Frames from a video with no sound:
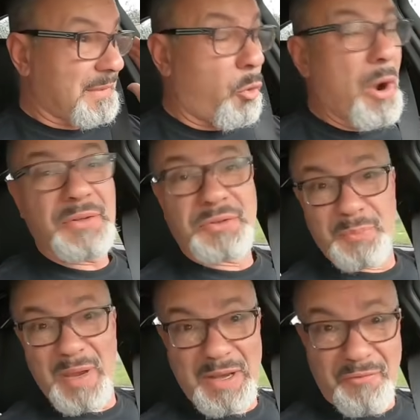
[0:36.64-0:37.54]
quantos
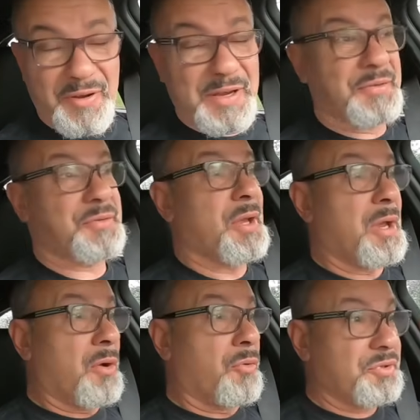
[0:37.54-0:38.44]
benefícios
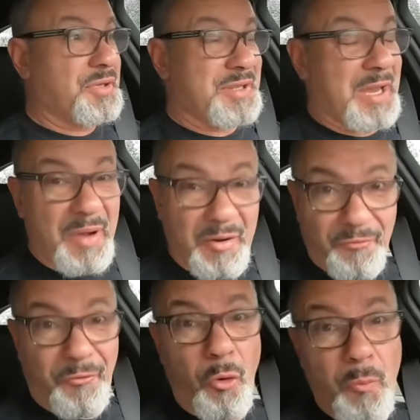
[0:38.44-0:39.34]
um sistema
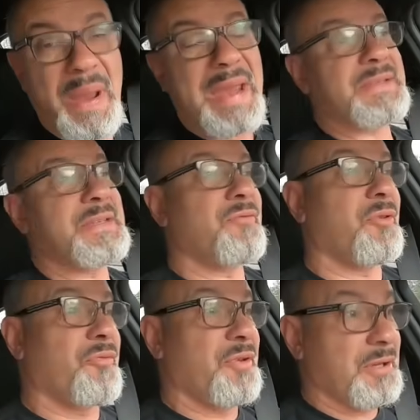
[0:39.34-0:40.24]
full bem
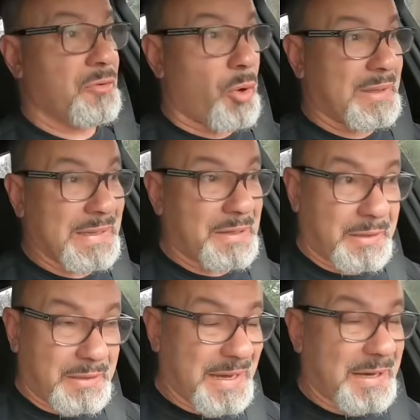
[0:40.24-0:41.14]
desenvolvido, com a te
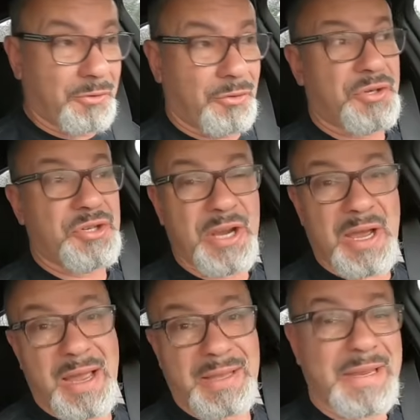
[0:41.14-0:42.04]

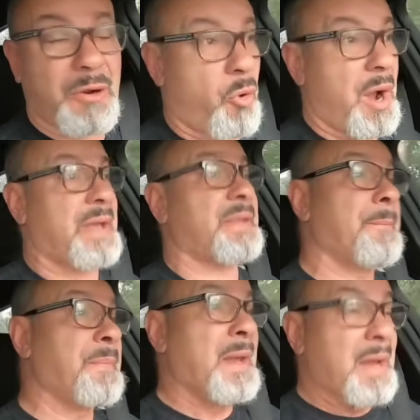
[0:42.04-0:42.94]
tecnologia adequada,
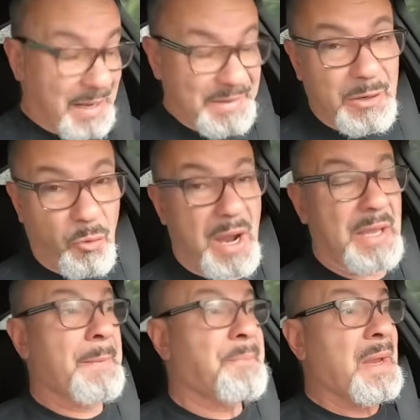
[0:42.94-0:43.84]

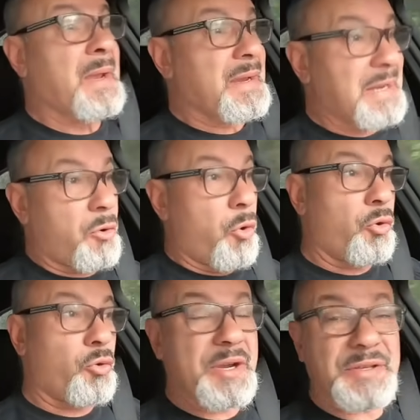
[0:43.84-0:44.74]
adequada e com
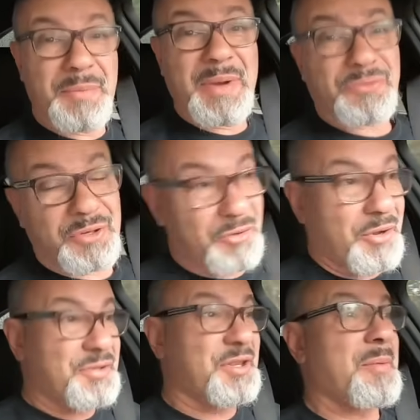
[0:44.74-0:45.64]
o conhecimento que
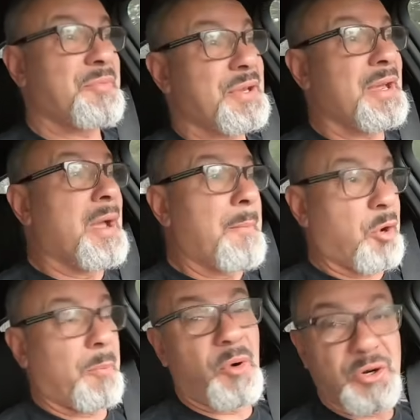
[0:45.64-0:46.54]
nós temos
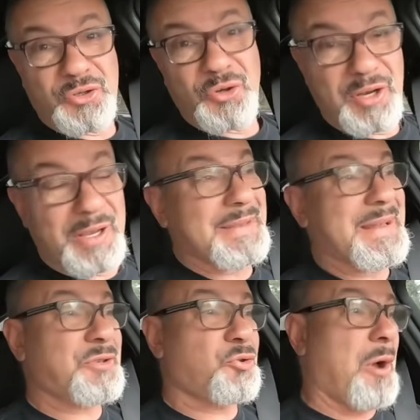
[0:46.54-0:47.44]
proporciona
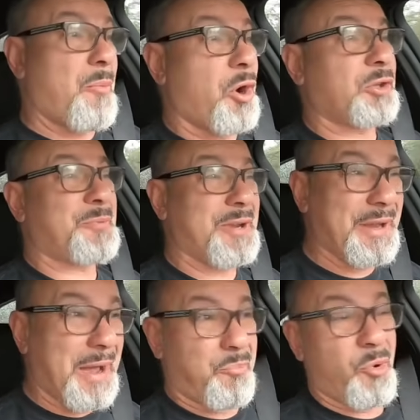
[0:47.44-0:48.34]
na sua moto. Porque
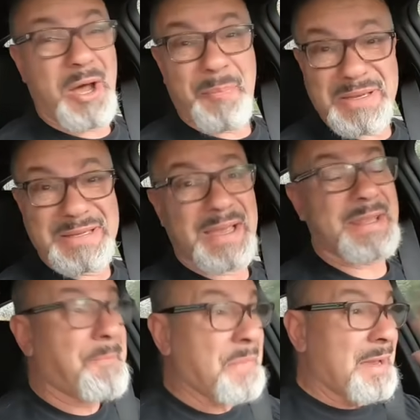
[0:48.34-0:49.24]
na boa,
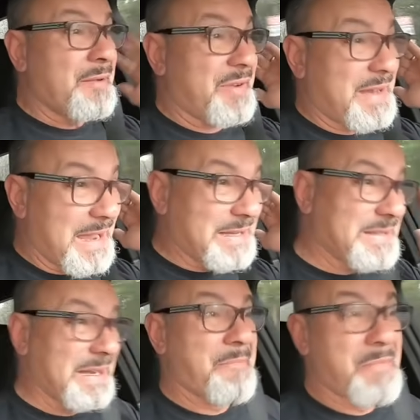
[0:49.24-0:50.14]
rapaziada, fiquei a
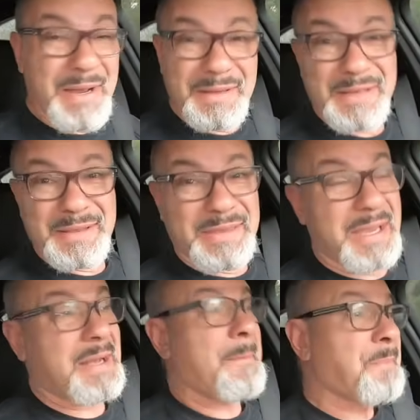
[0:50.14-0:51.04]
semana
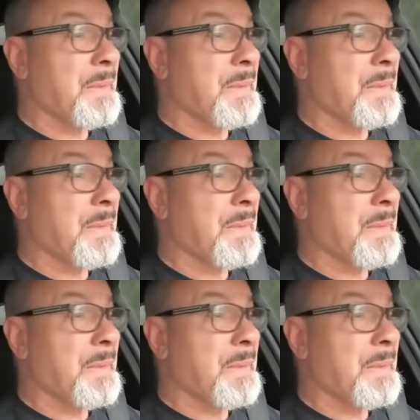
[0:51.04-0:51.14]
inteira